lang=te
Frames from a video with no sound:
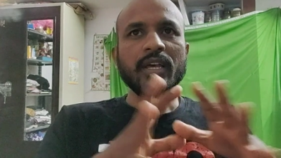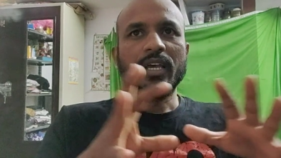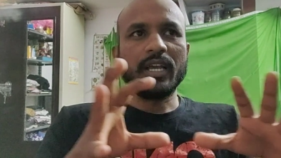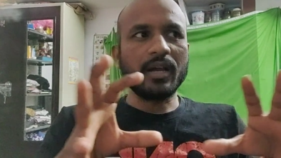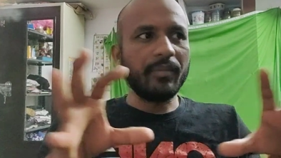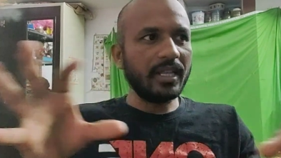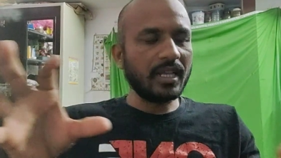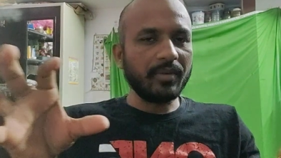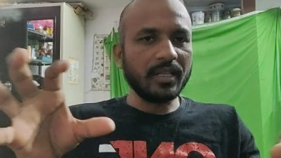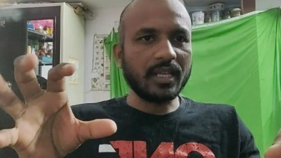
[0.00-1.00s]
ఇంకా
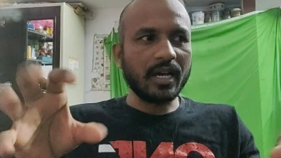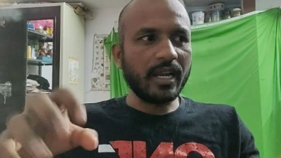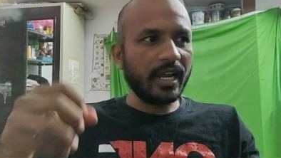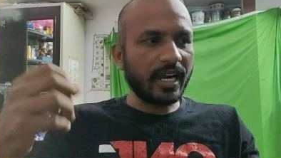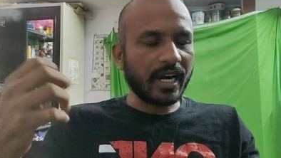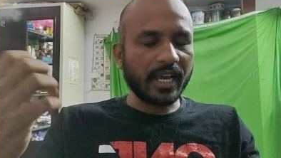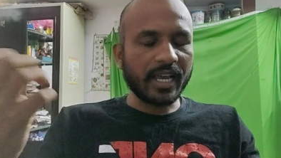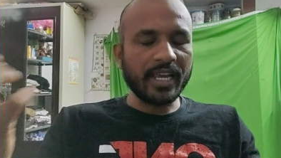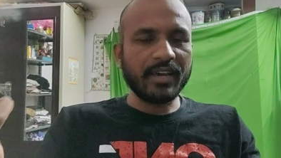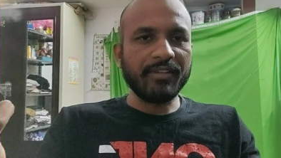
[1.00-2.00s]
మిగతా మిగతా నేను
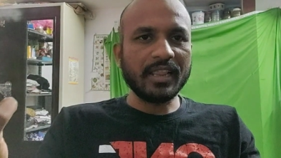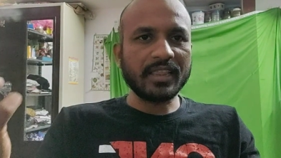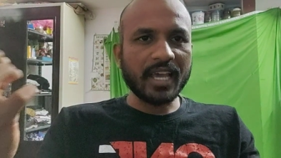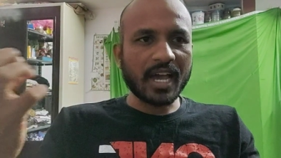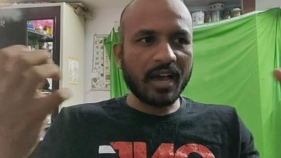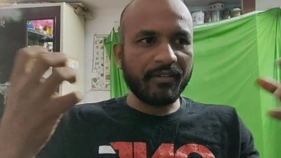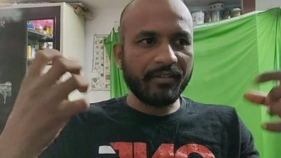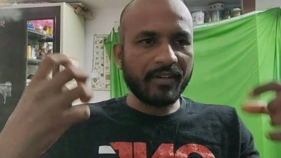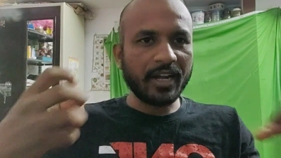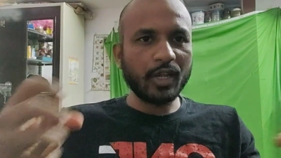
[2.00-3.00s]
ఎక్కడికైనా వెళ్తే ఆ
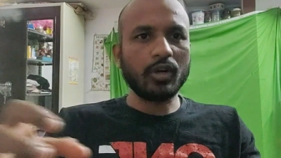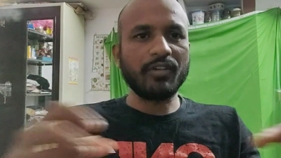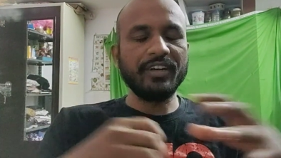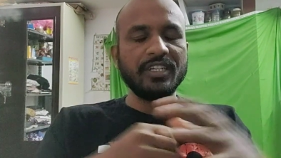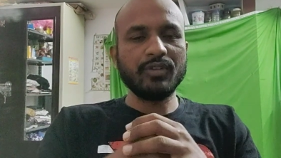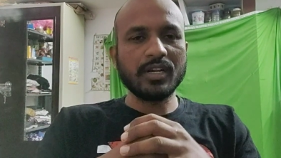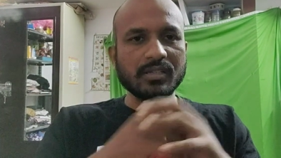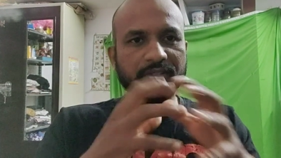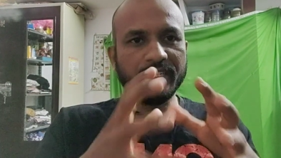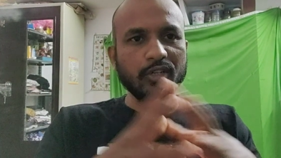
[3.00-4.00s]
వాటి యొక్క
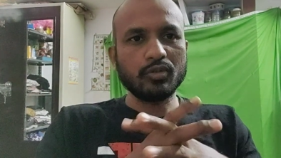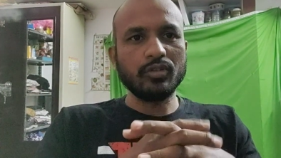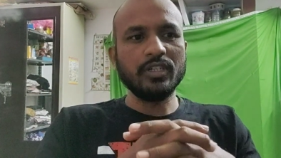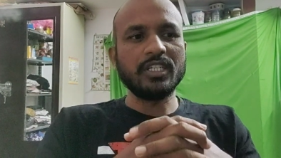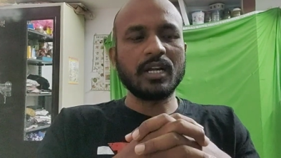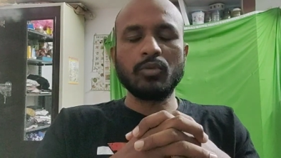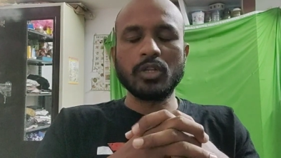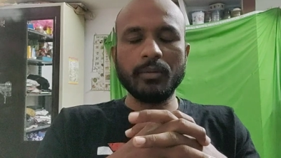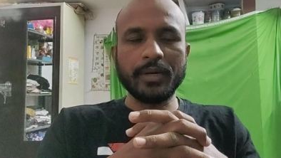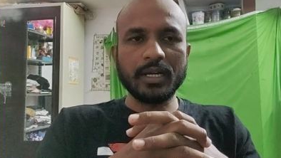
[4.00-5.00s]
విజువల్స్ వీడియోస్ చూపించడం
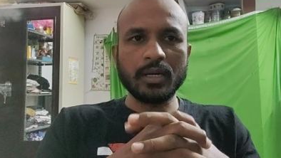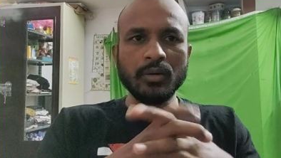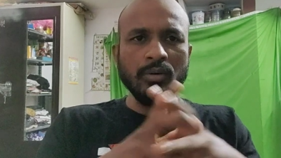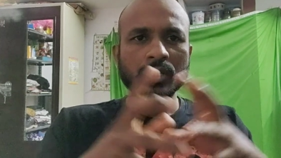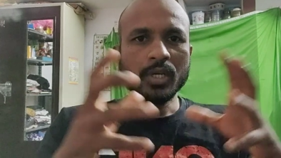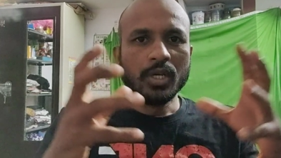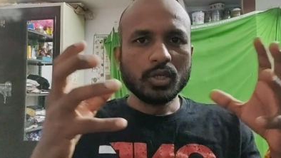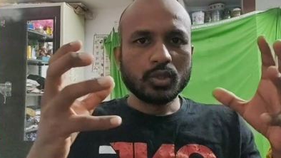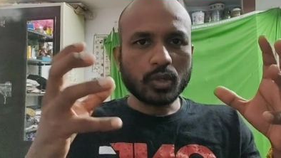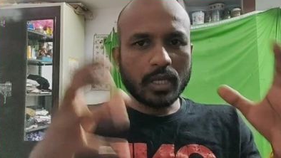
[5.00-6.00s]
మొదలుపెట్టినాను
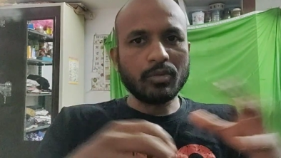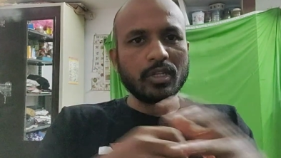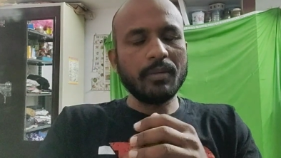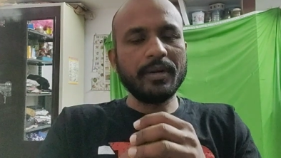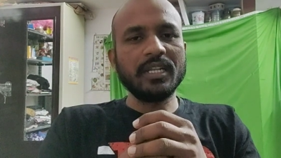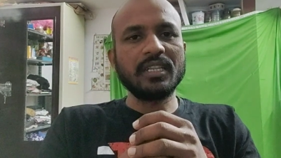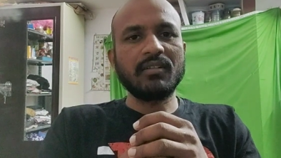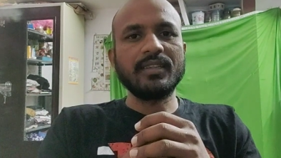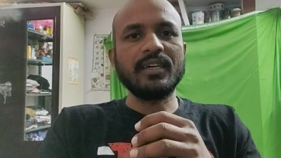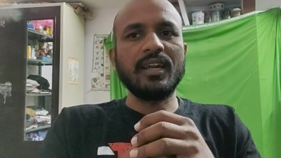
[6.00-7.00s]
సో అది మొదలుపెట్టిన
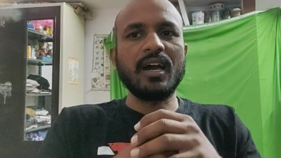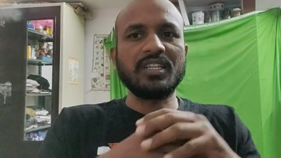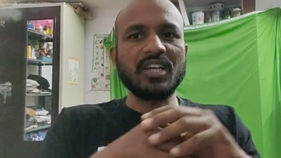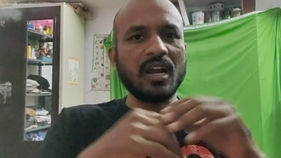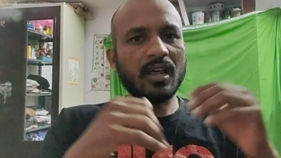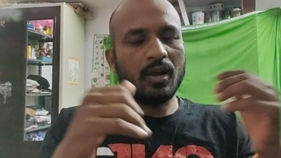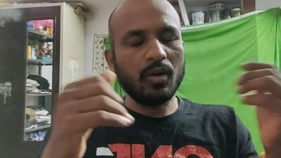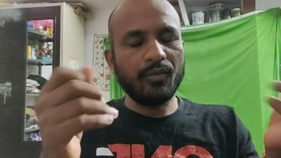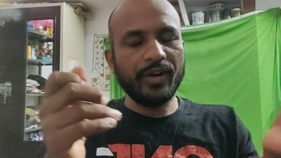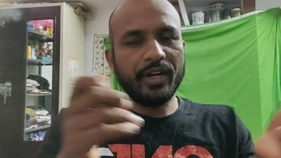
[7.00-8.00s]
తర్వాత నా
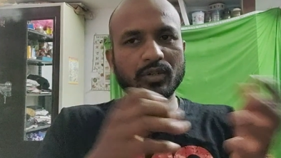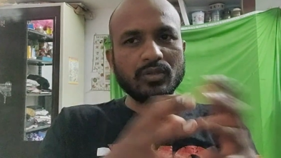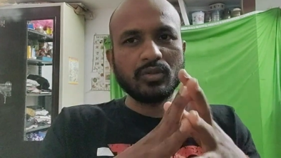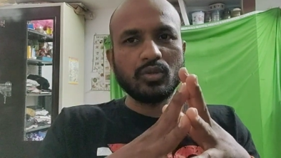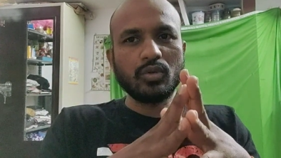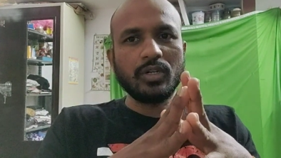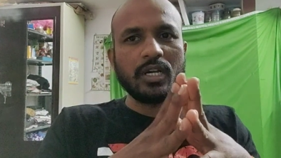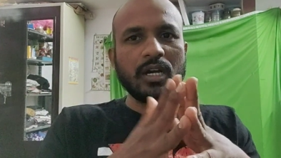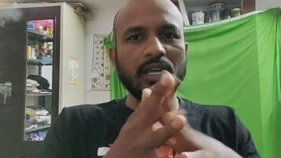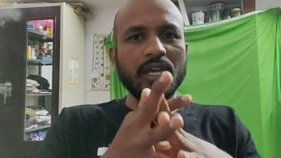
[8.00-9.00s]
ఛానల్లో వీడియోస్
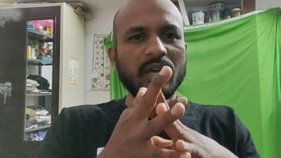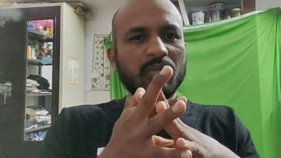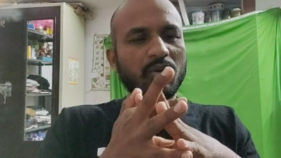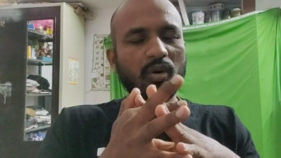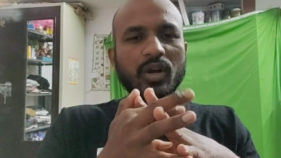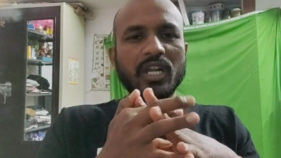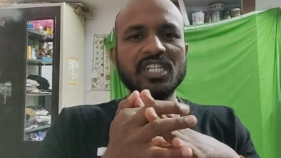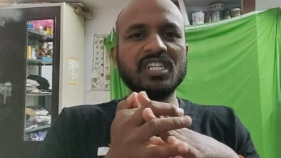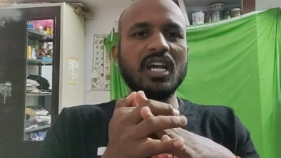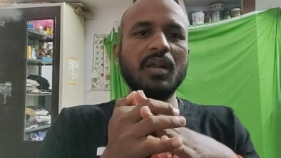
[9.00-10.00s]
చూడడానికి బోర్
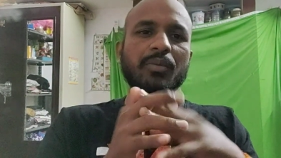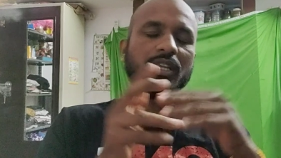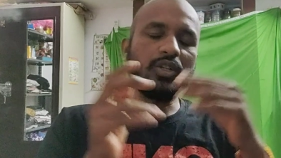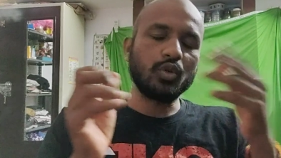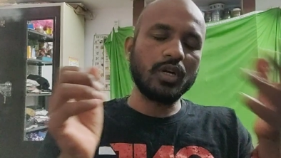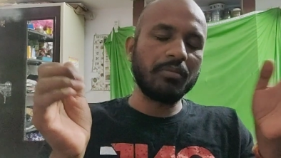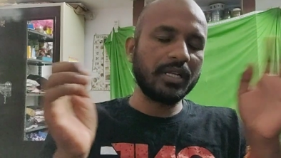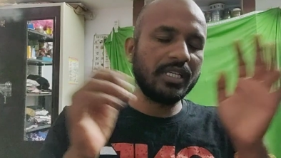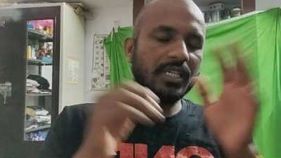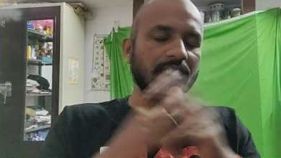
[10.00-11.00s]
కొట్టేసి చాలామందికి చూడడం
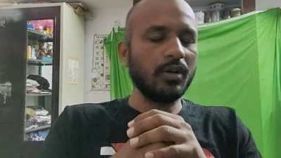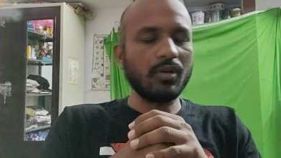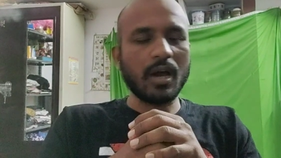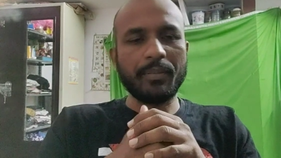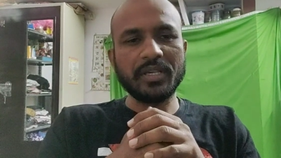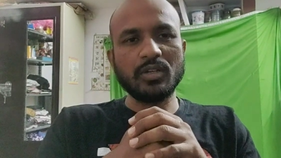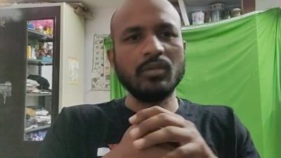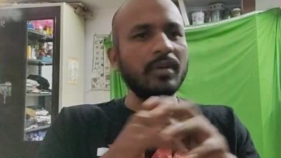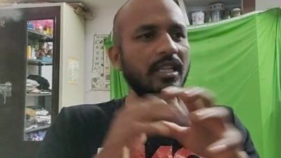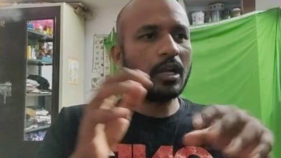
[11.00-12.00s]
బంద్ చేసారు
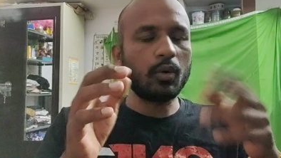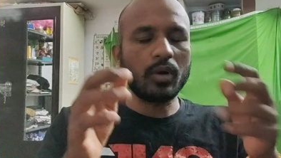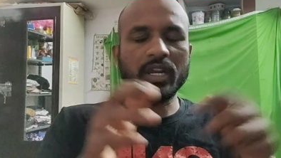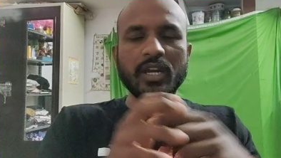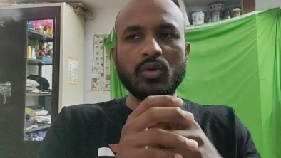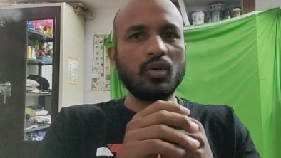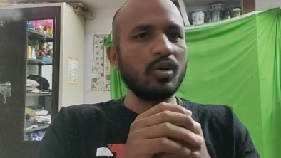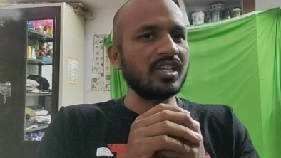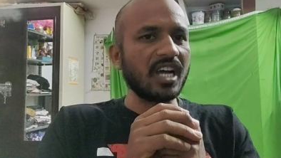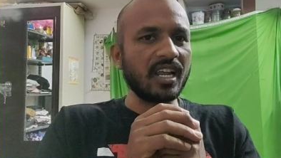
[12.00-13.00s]
ఆపేసారు మధ్యలో కూడా నేను కొన్ని
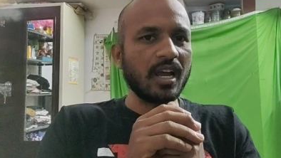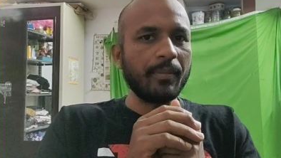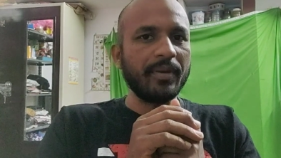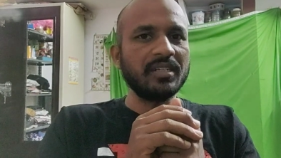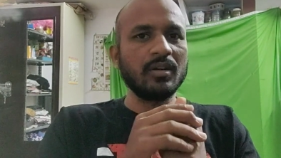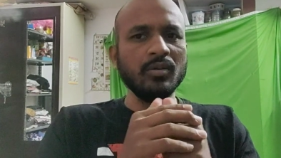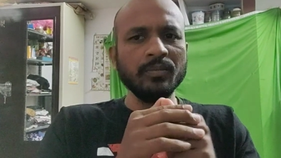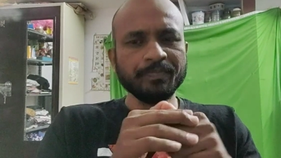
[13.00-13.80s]
రోజులు ఛానల్ ఆపేసినాను